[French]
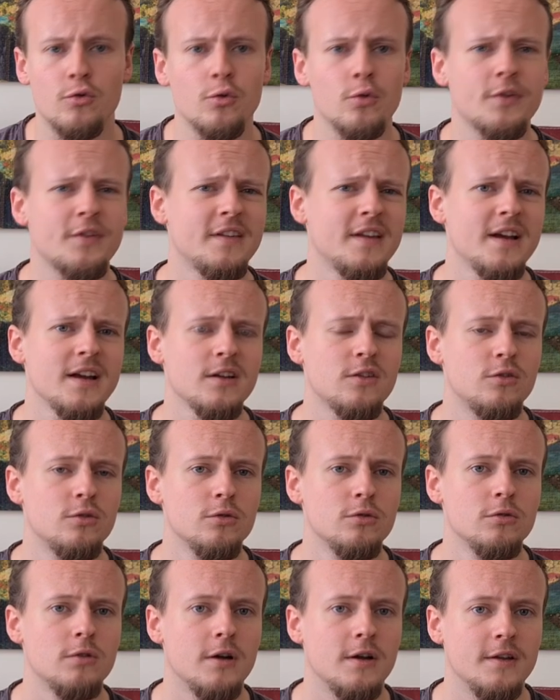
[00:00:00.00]
constat
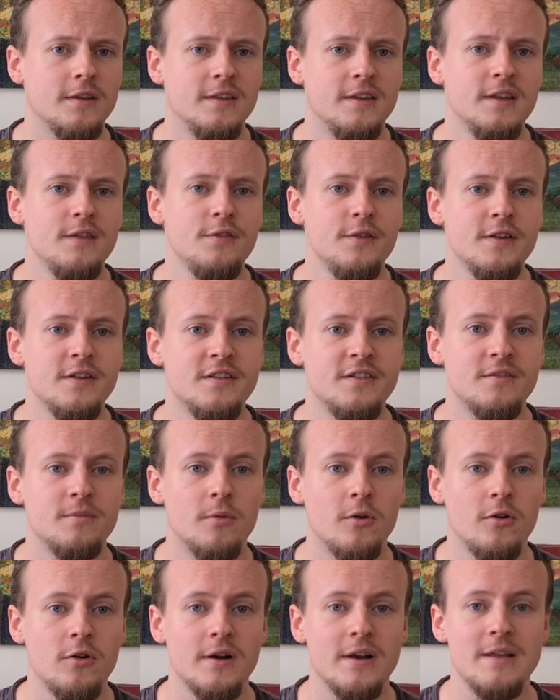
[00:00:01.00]
que
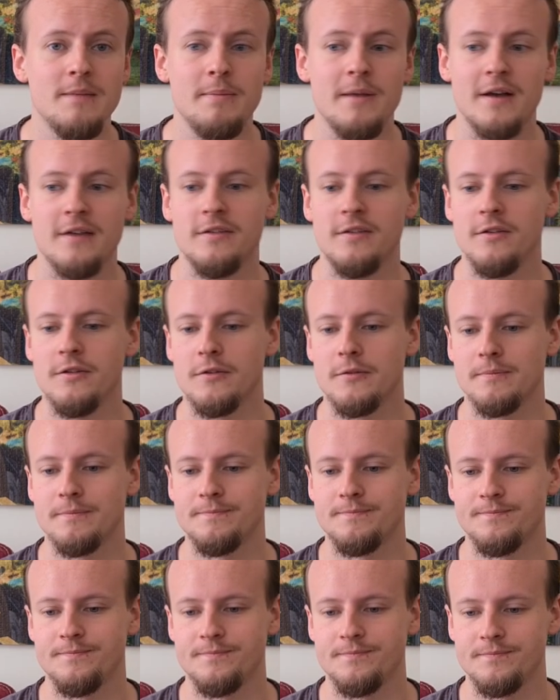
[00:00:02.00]
définitivement les personnes
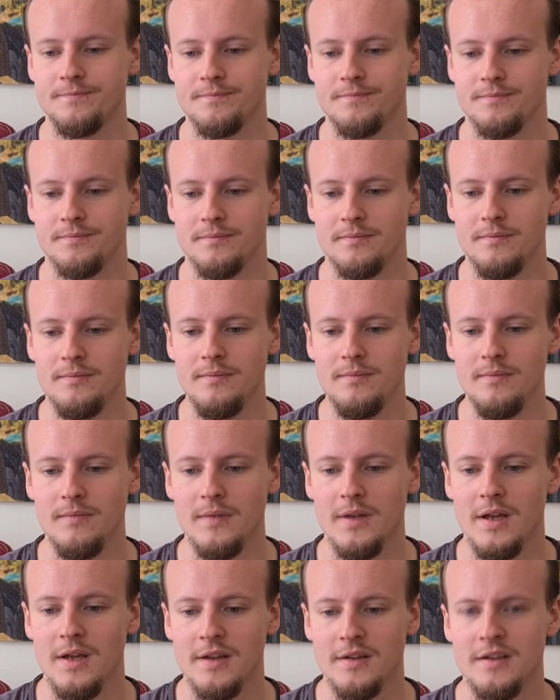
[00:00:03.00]

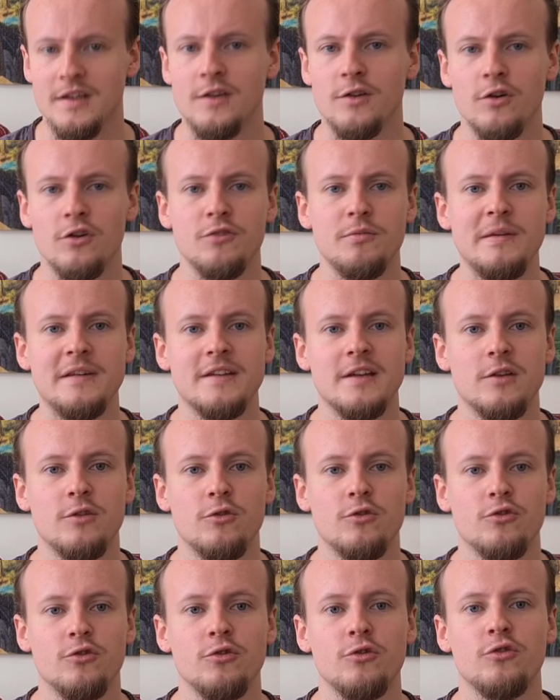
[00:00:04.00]
qui transmettent
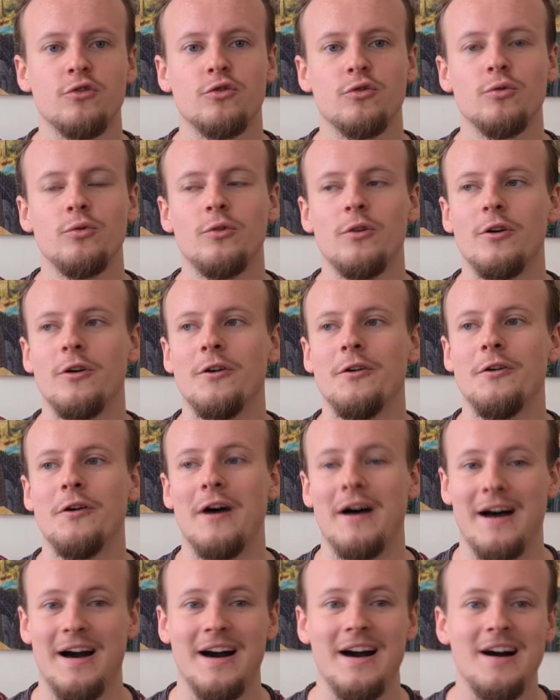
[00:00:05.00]
quelque chose sont euh,
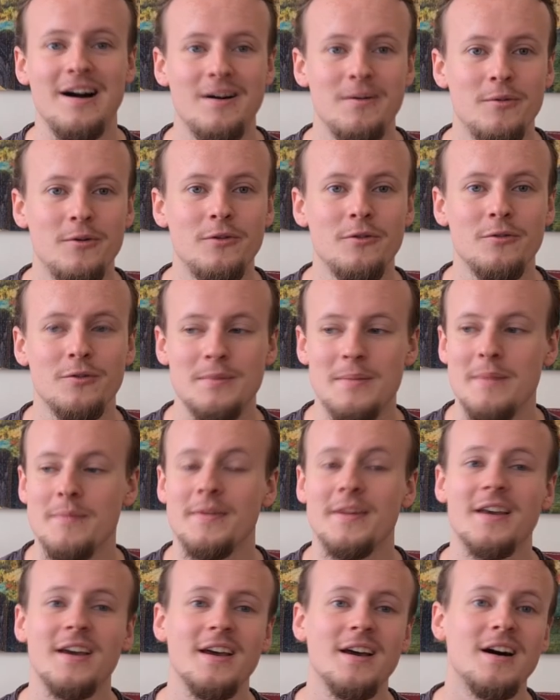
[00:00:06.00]
rarement, et
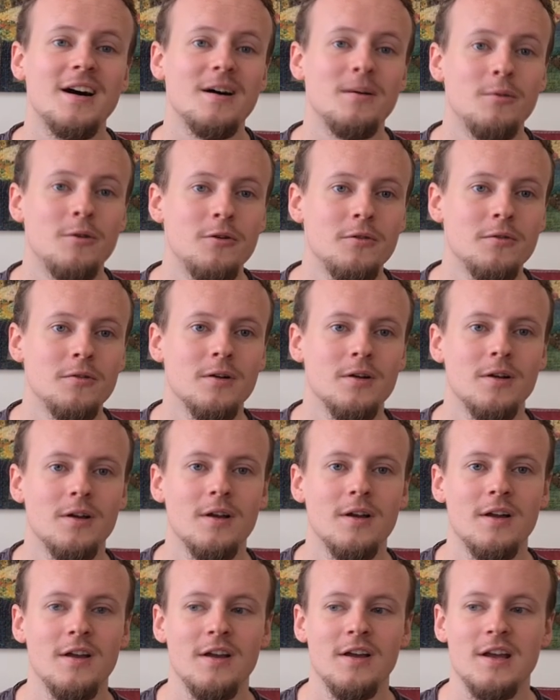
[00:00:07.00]
même très rarement,
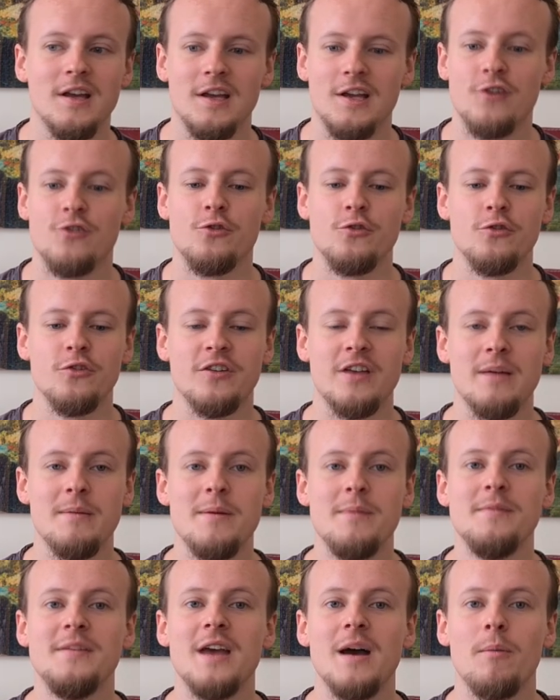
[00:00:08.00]
et j'oserais
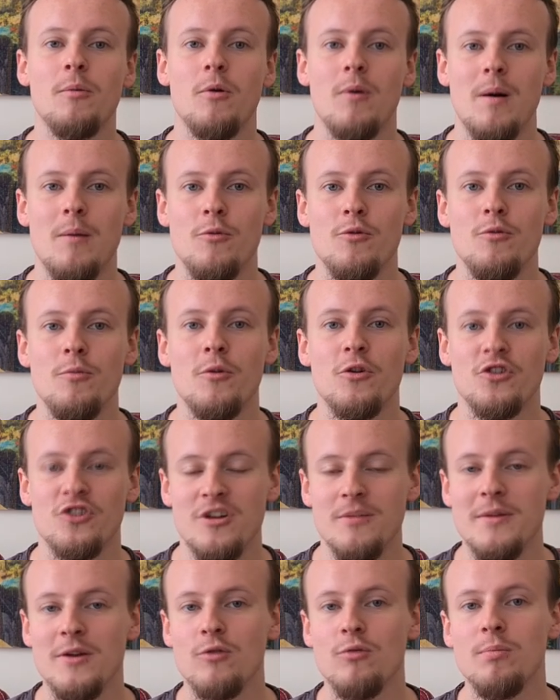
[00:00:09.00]
même dire probablement
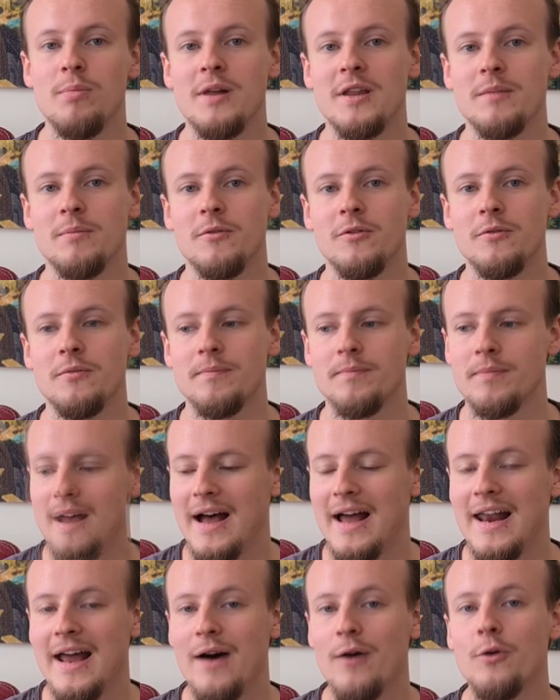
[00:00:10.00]
jamais complètement,
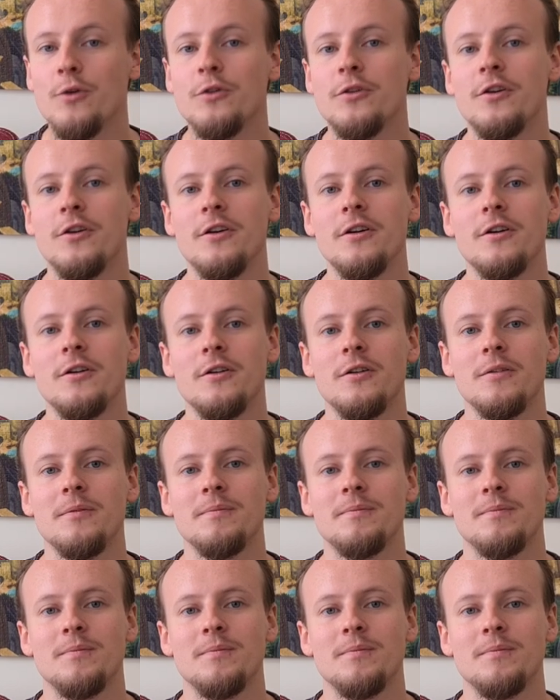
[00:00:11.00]
à la hauteur